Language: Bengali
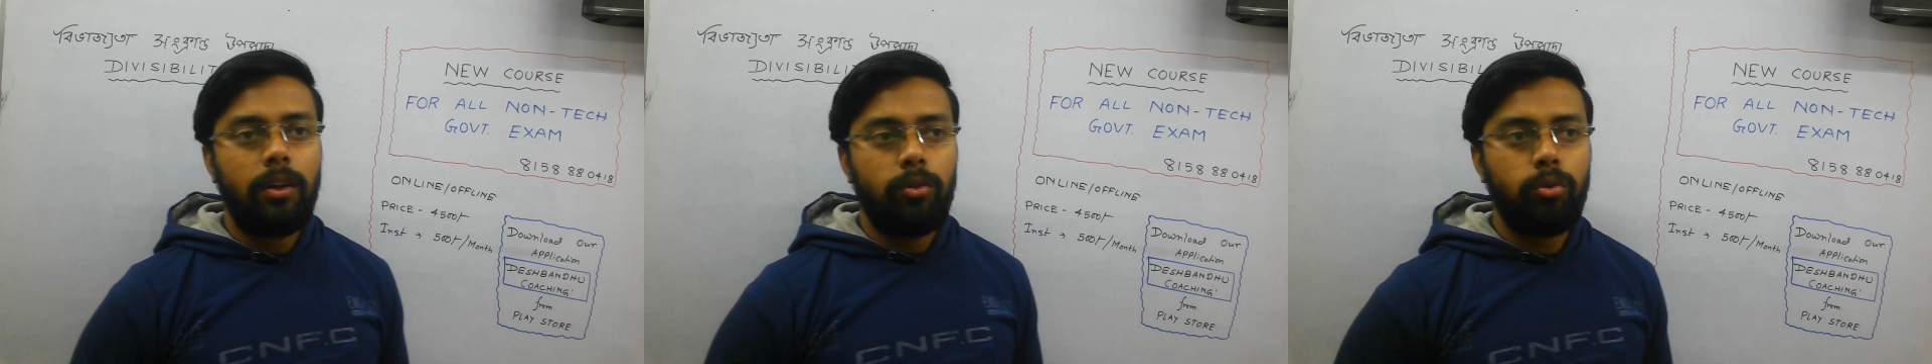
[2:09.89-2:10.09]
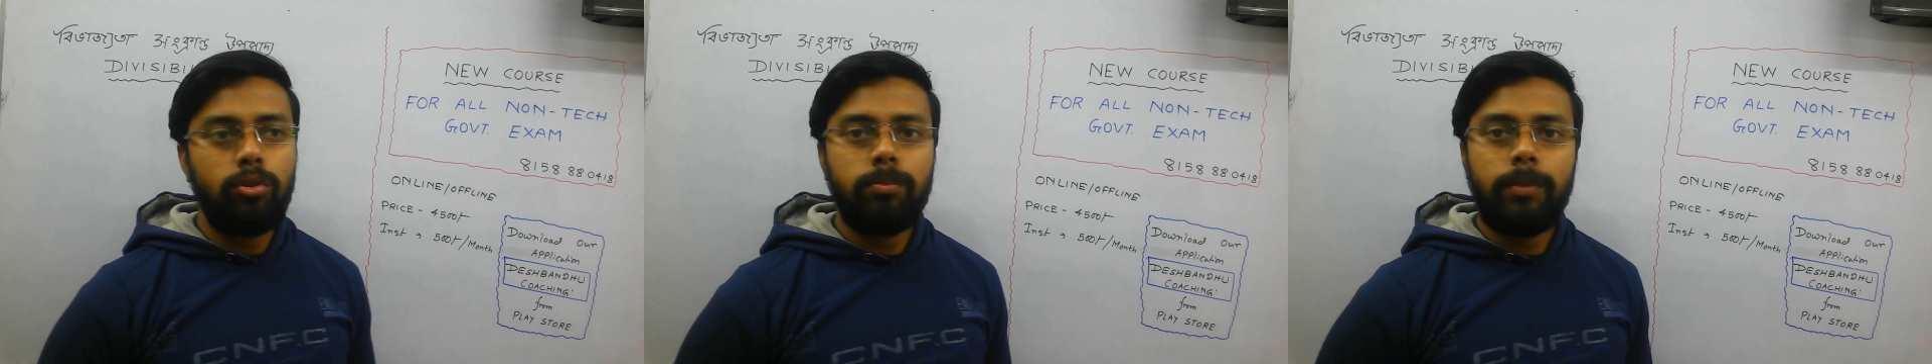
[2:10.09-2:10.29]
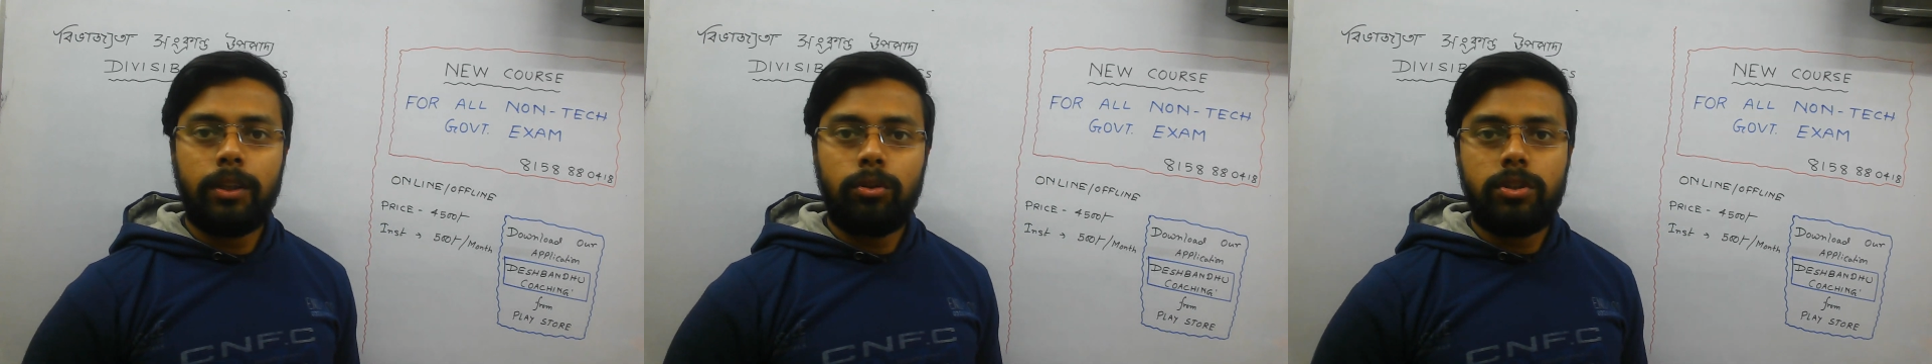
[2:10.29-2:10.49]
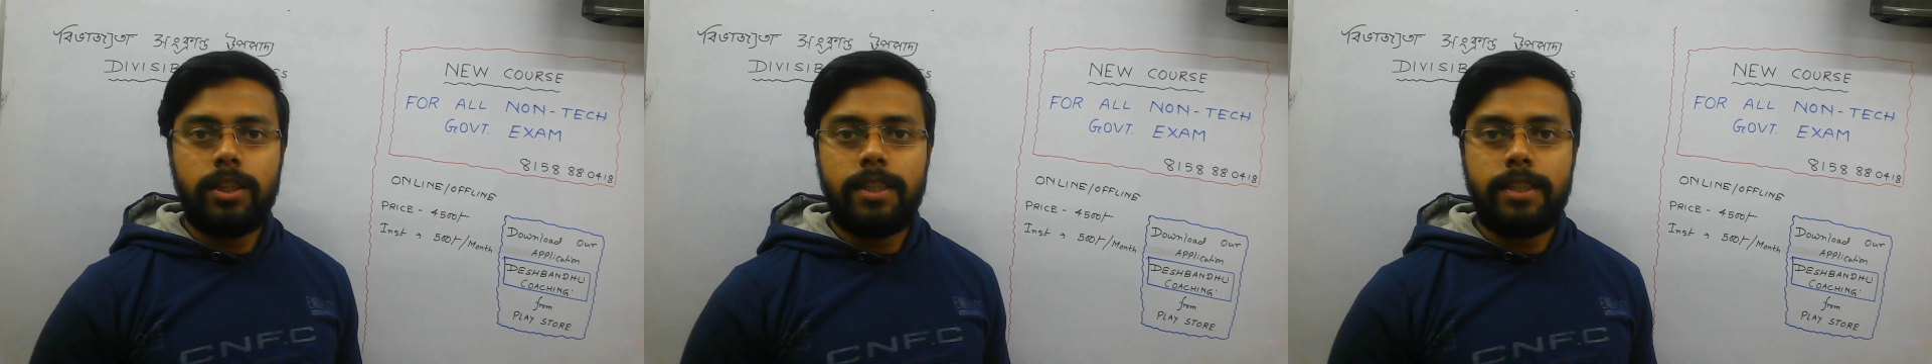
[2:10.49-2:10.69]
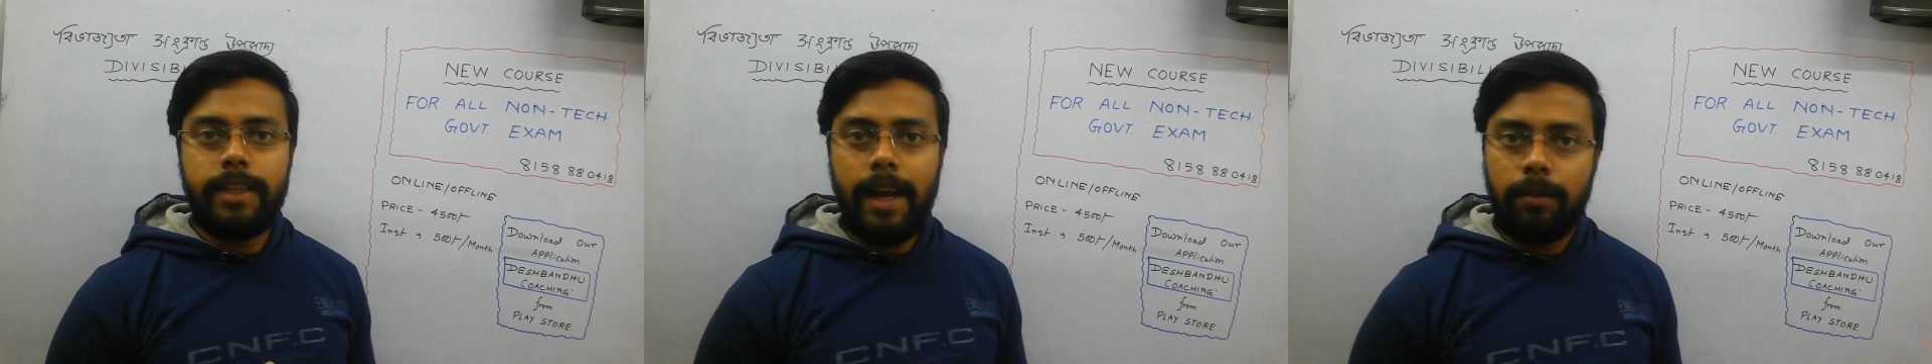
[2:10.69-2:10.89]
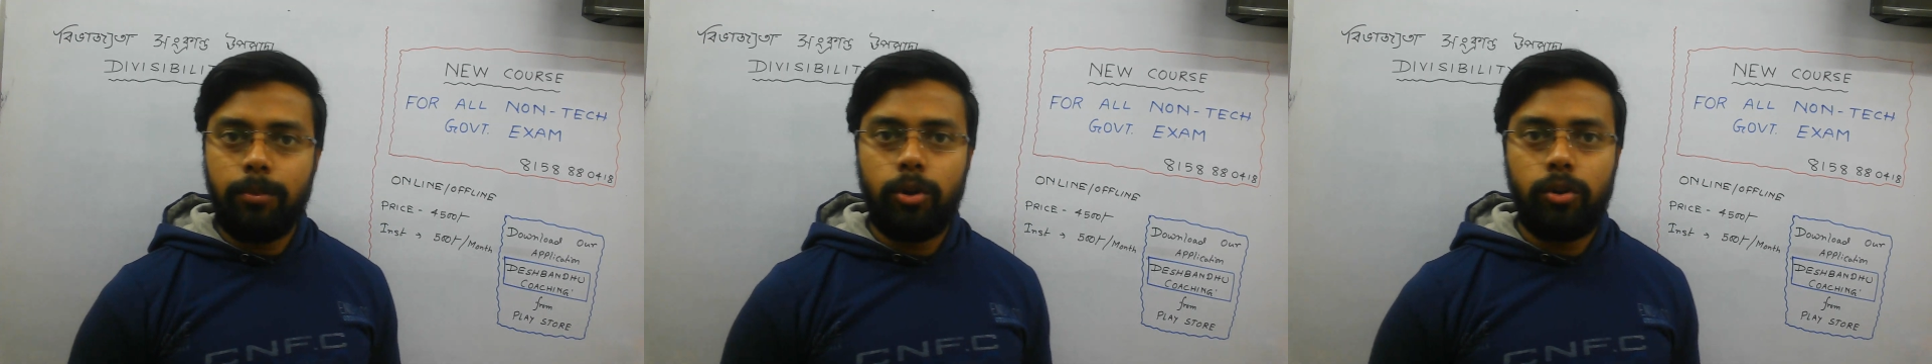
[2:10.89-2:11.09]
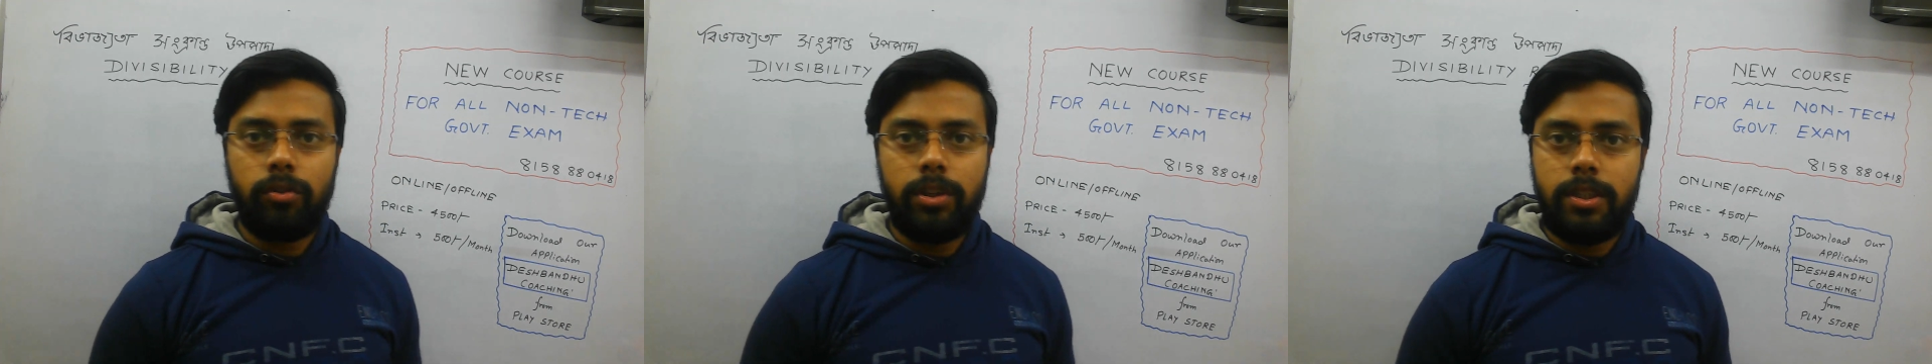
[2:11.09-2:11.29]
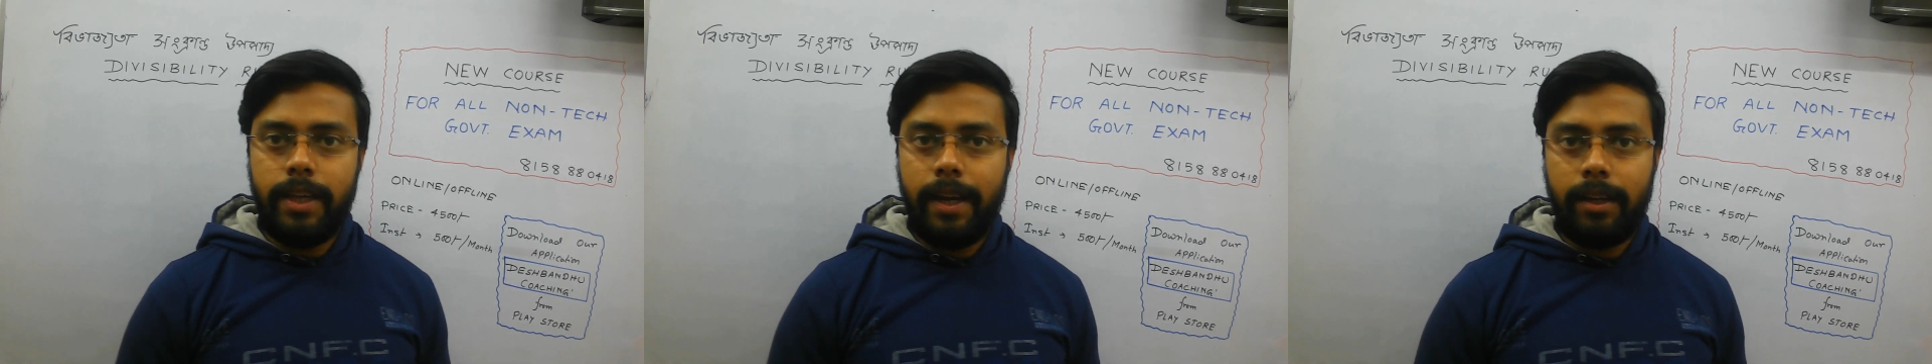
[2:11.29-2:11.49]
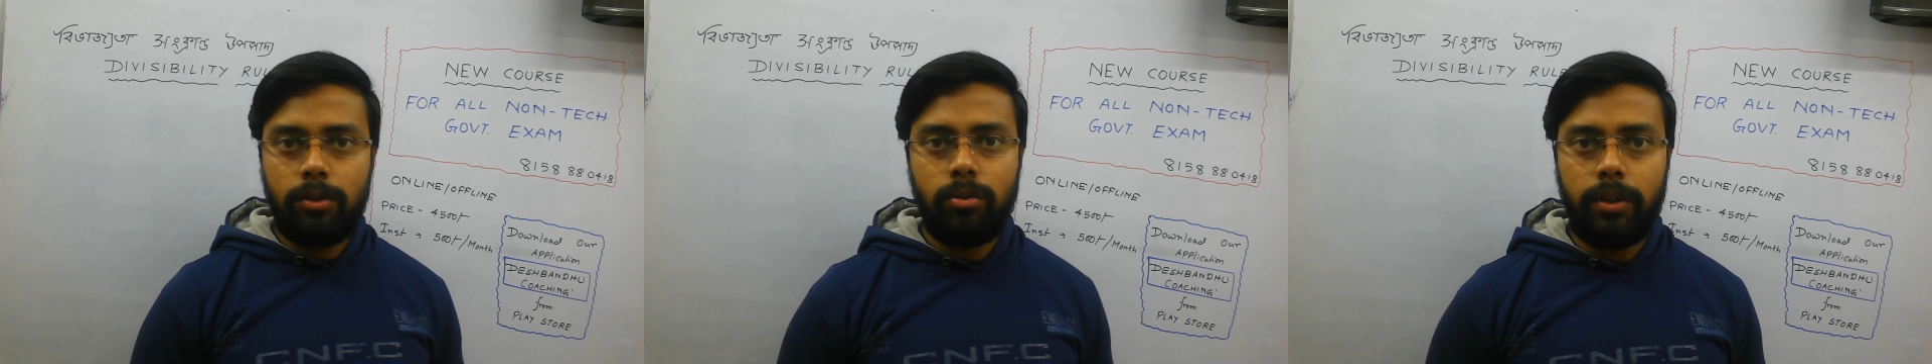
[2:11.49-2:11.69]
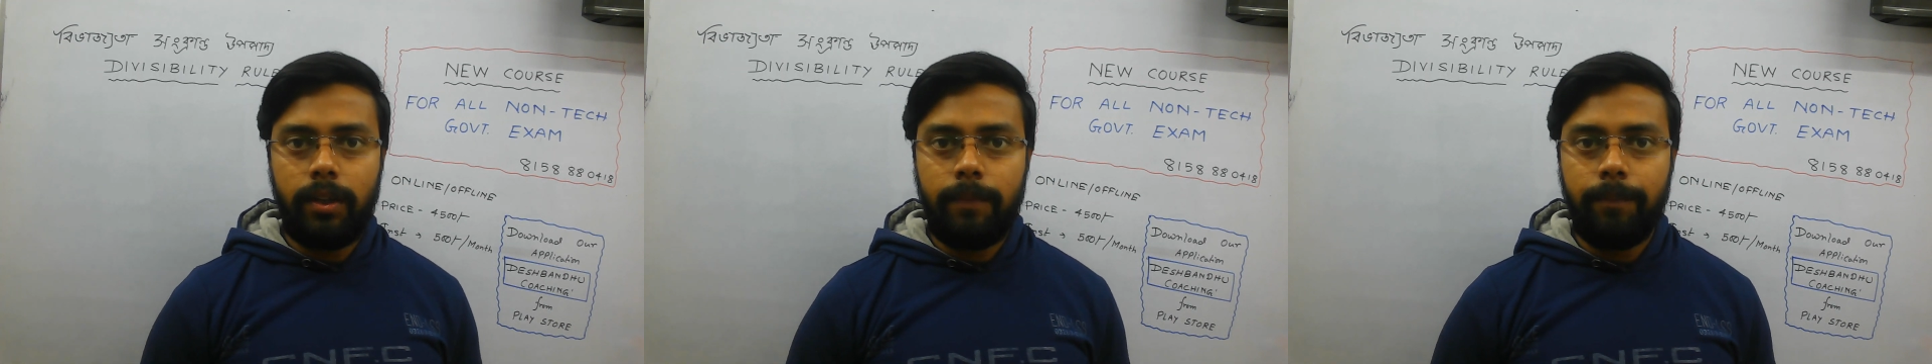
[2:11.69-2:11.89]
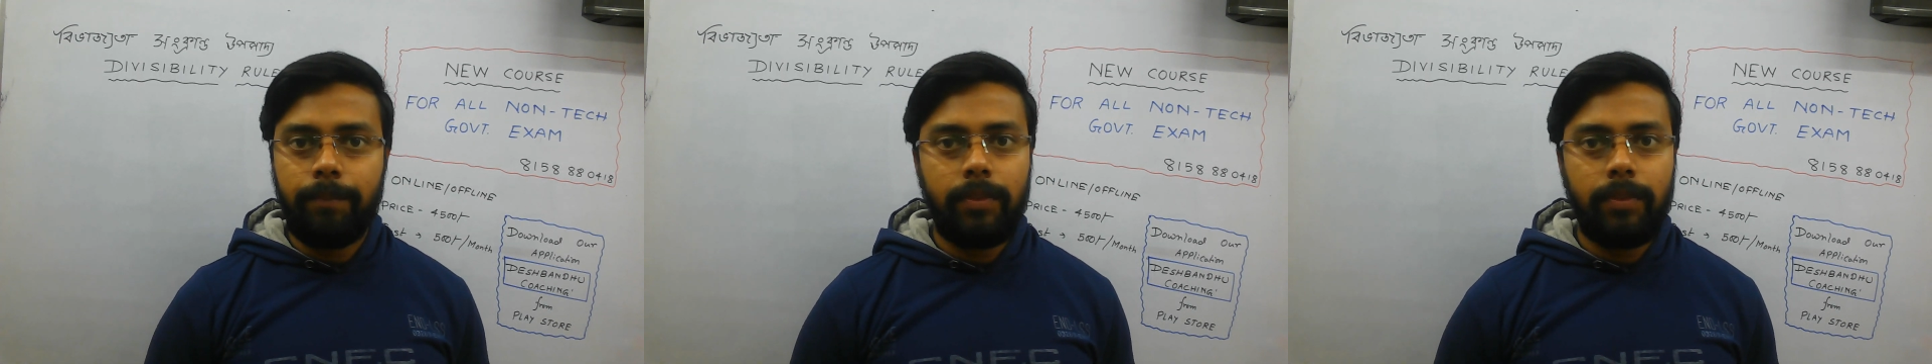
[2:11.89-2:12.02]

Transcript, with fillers: শুধুমাত্র যে চ্যাট বক্সে চ্যাট করে